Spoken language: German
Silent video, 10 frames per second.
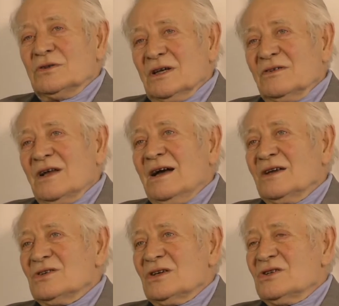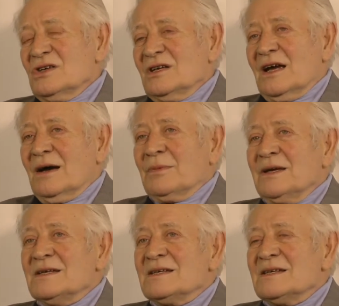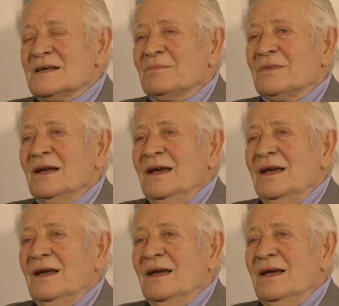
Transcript: sehr tragische Geschichte. Aber insgesamt